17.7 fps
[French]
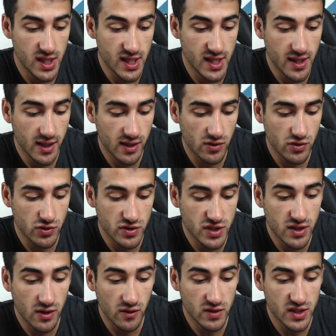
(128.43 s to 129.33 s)
Et quand je dis
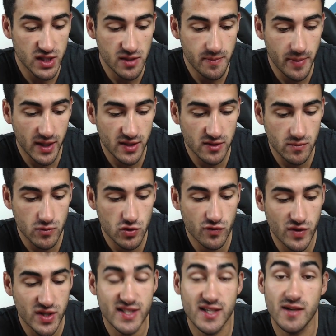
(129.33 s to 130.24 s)
tranquille, par exemple, tu
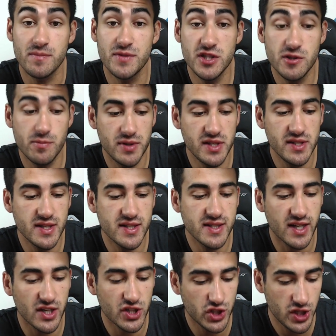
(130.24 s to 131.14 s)
vois, c'est un petit split des
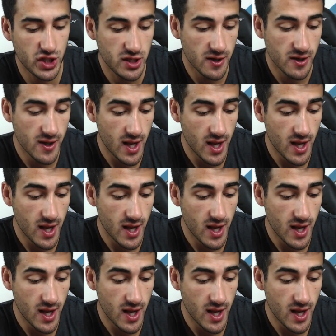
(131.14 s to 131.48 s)
archers,